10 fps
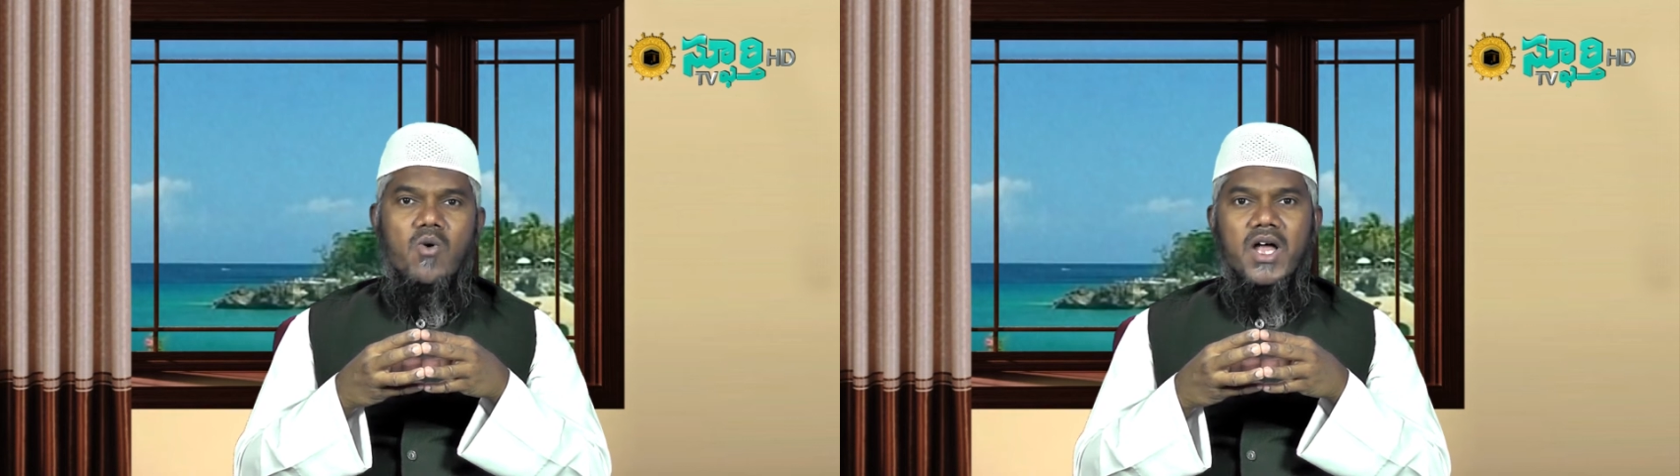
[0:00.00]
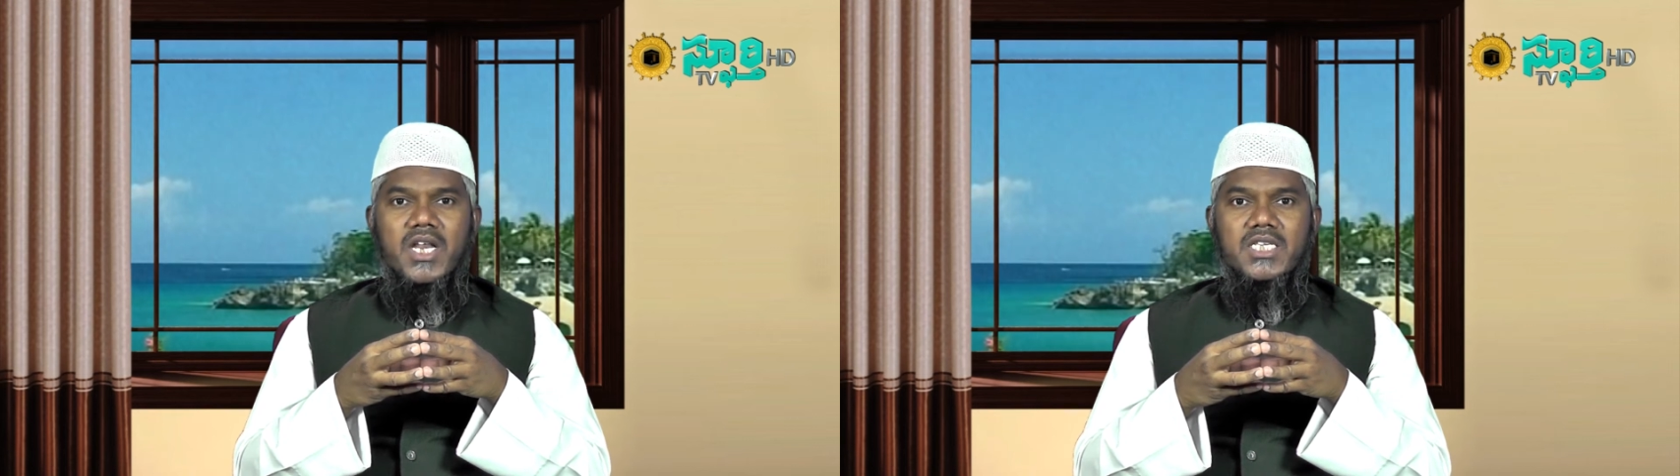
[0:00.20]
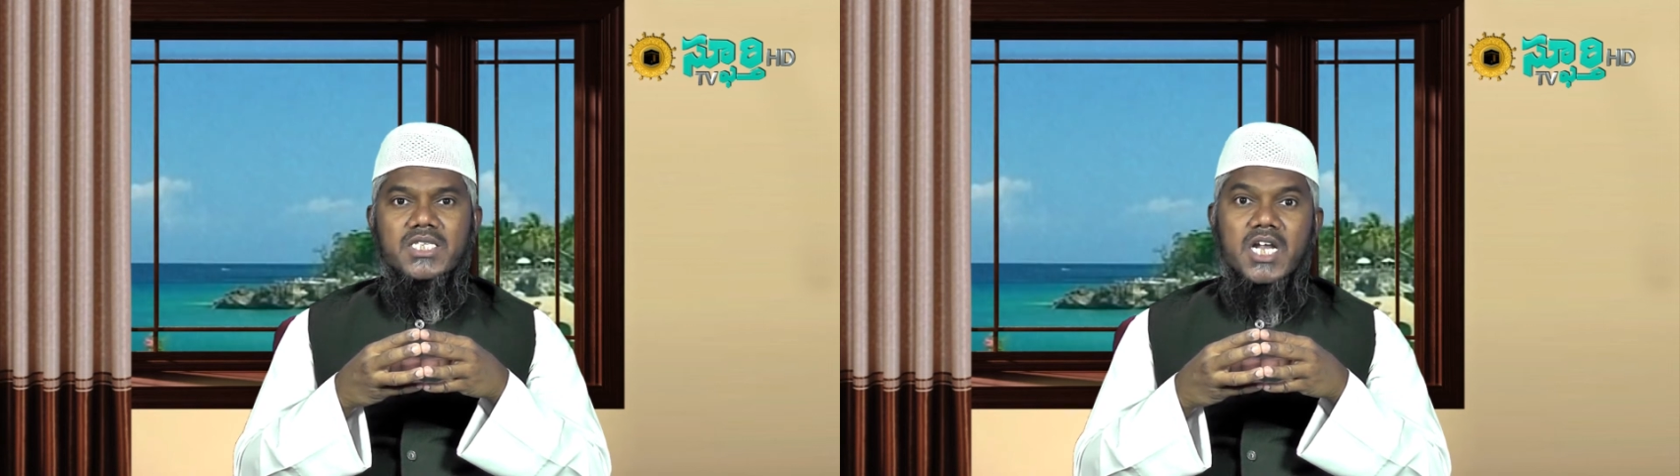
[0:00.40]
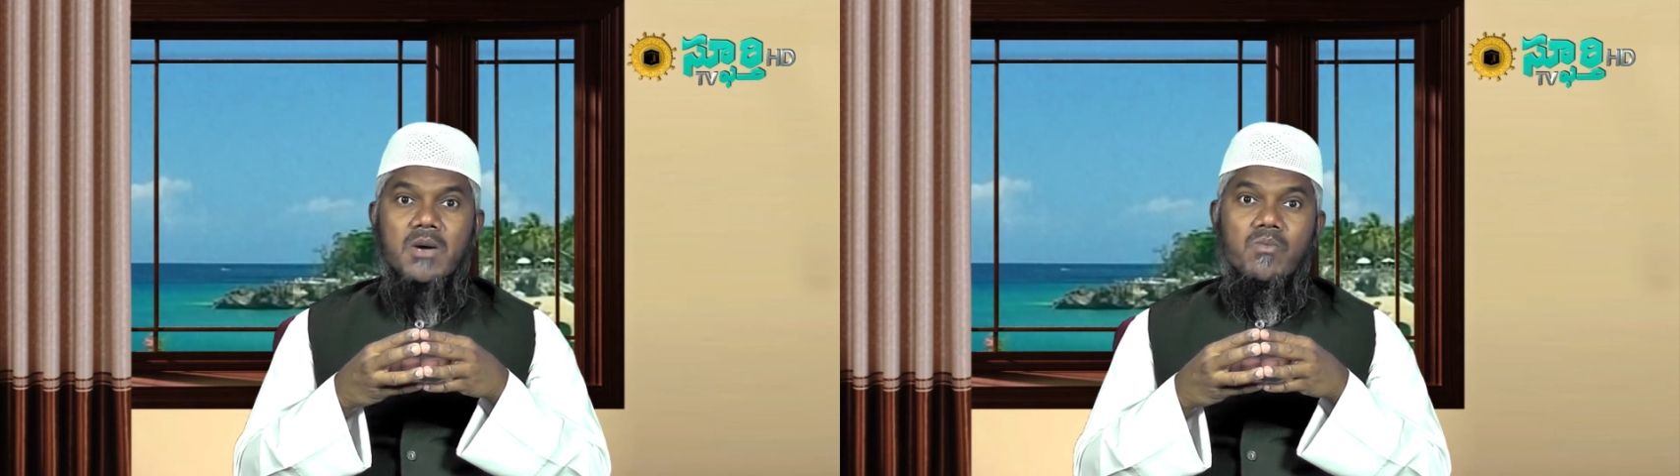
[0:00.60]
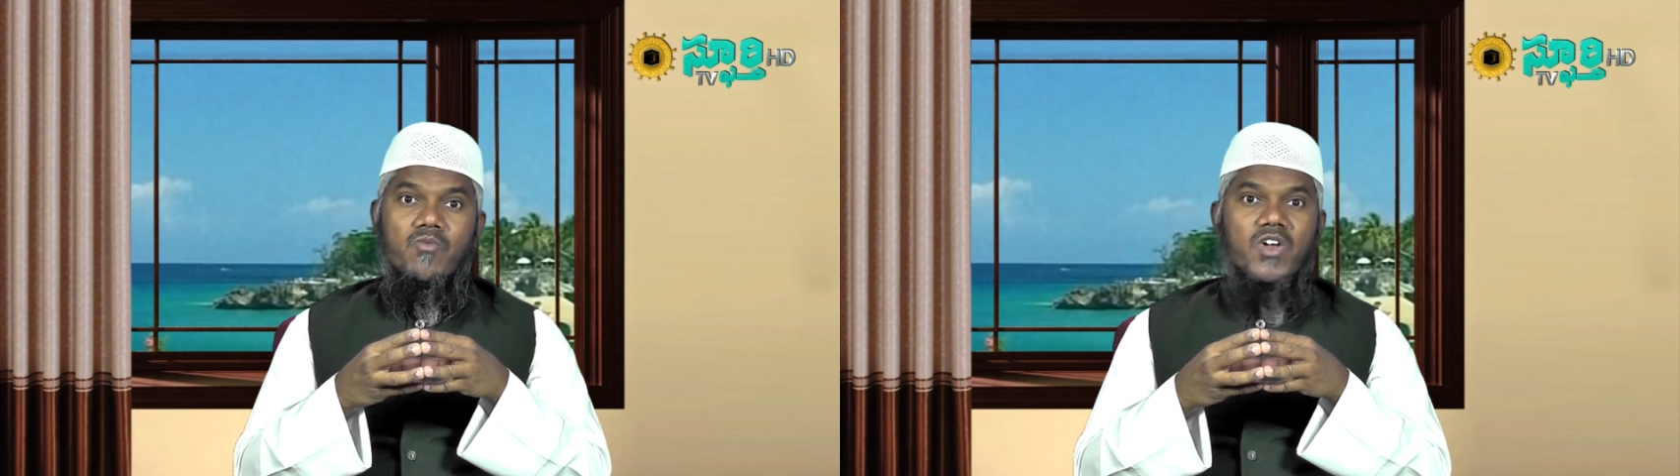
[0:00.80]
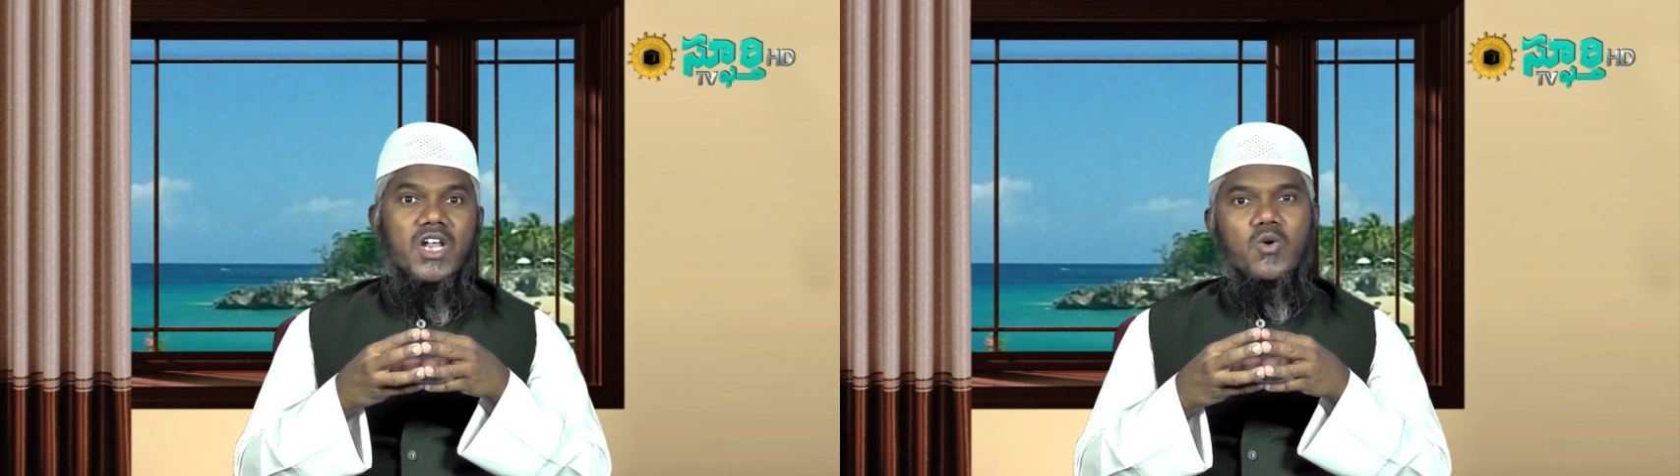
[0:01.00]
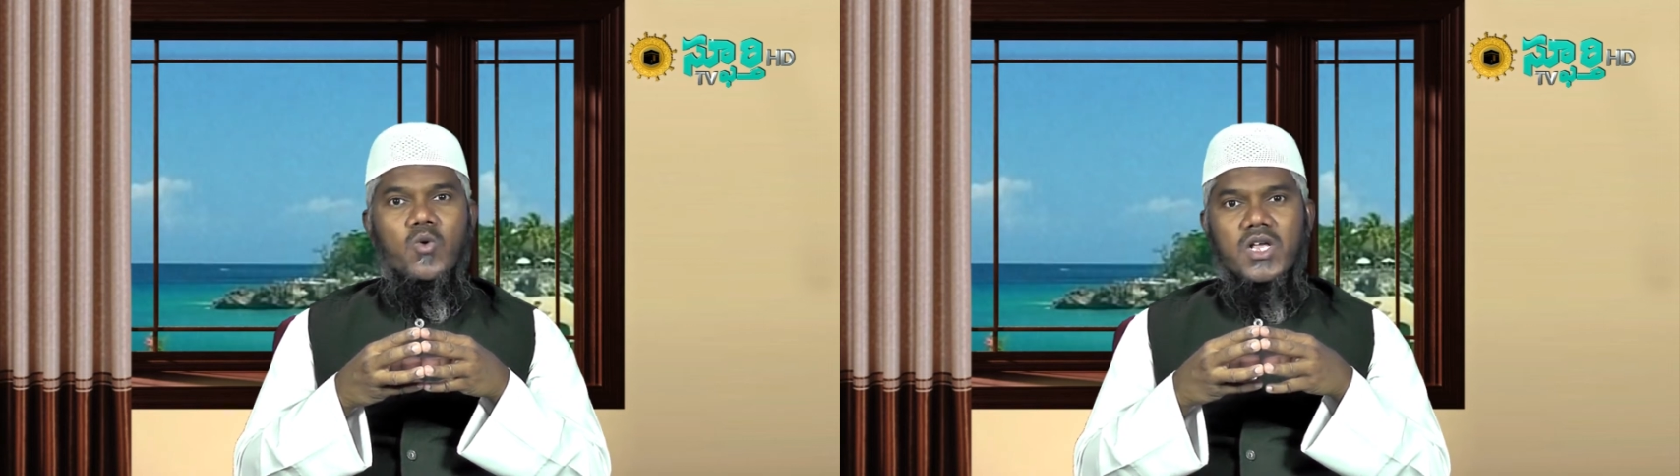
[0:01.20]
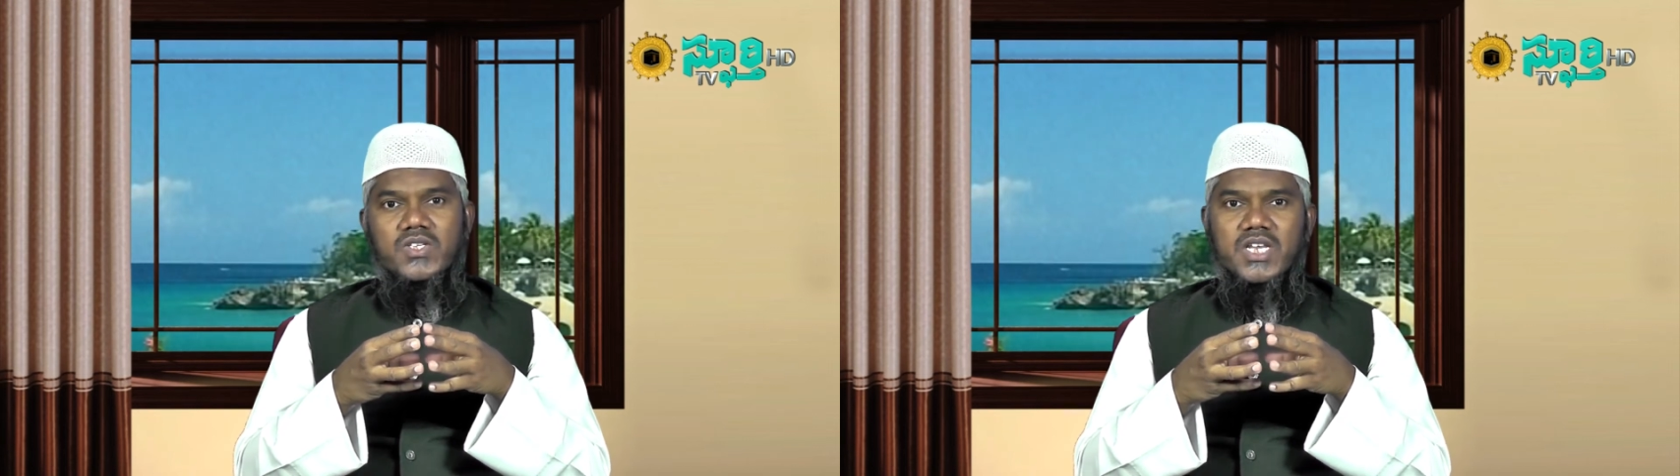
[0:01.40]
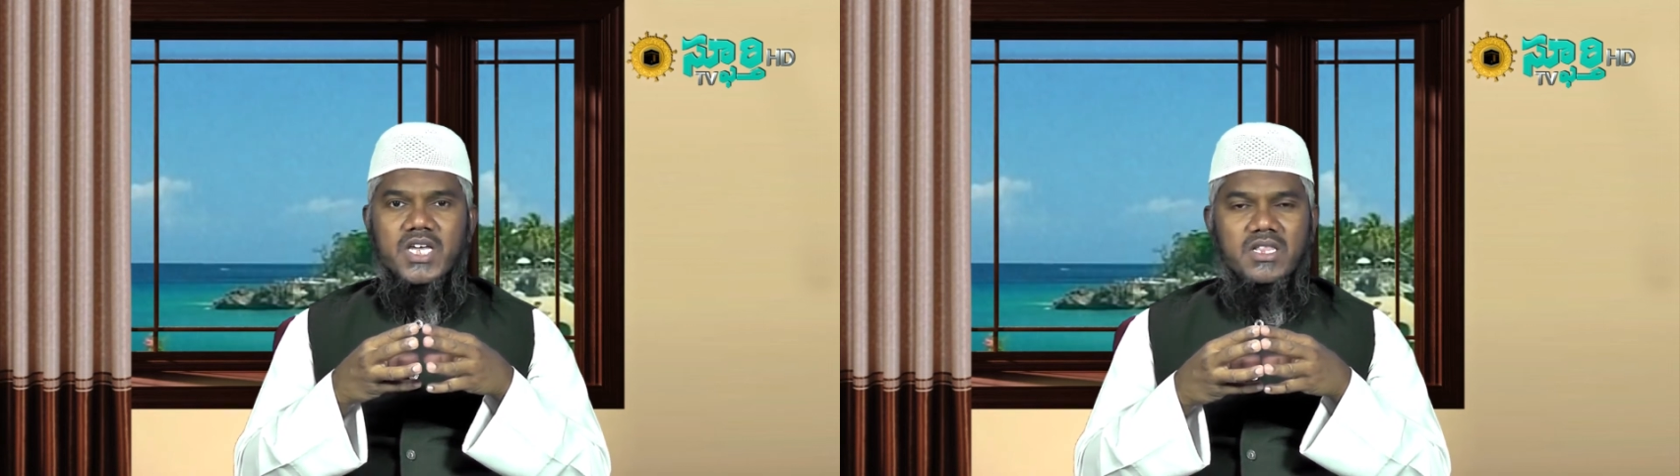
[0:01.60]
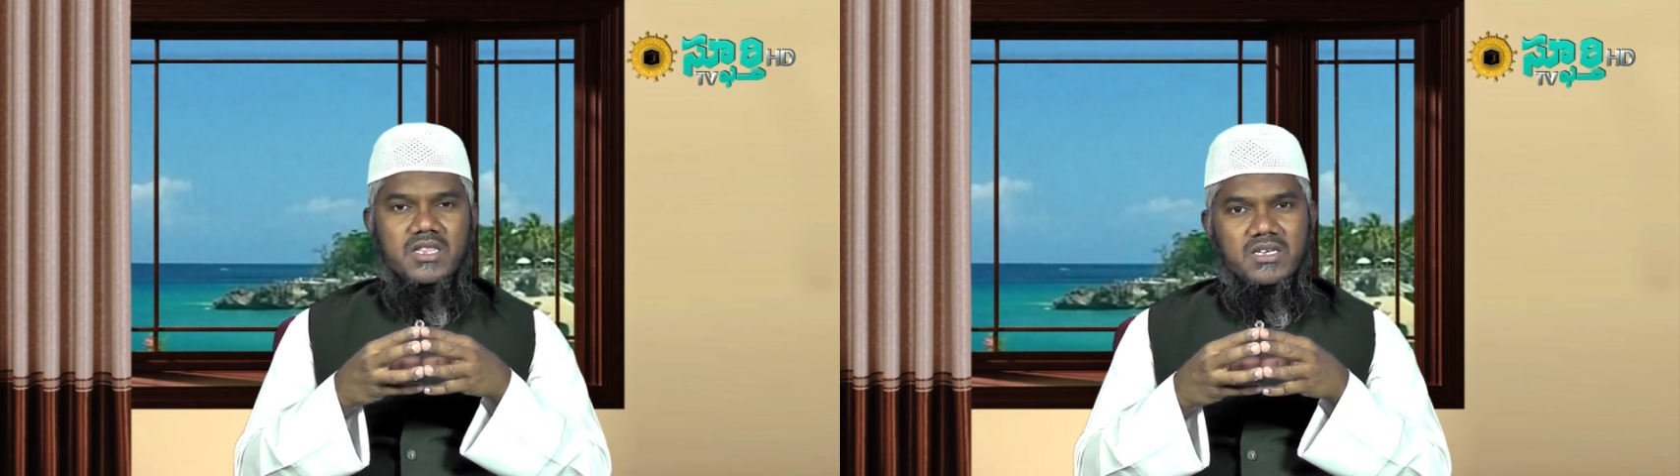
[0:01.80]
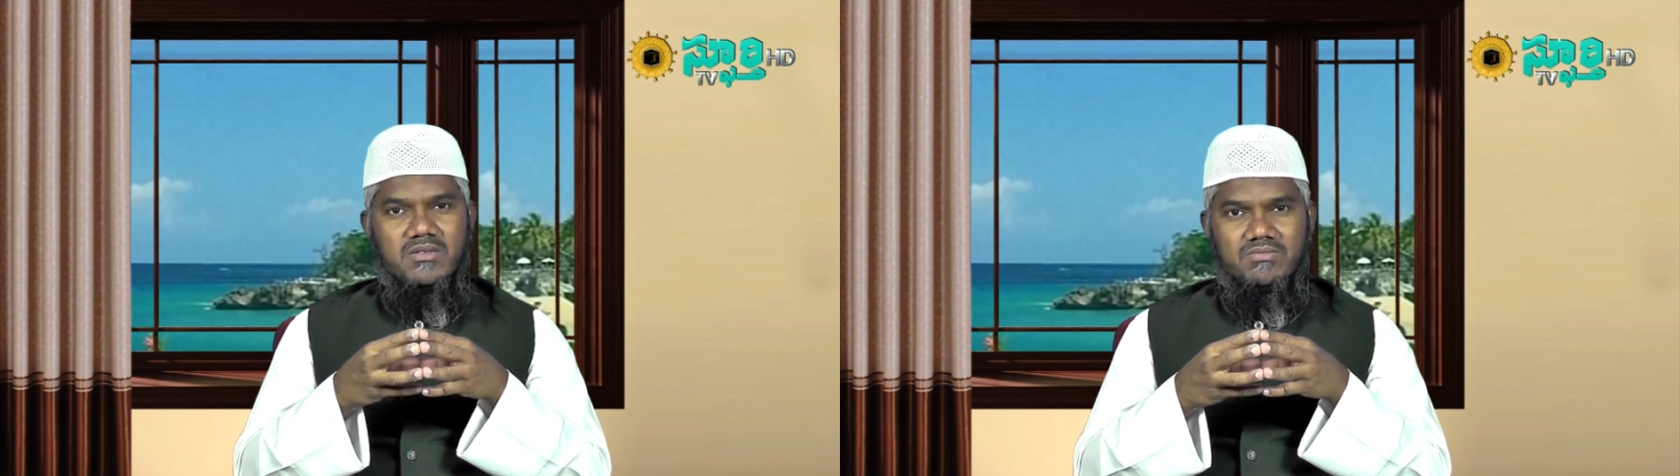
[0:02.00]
అలీస్లాం వల్ల కూడా జరిగింది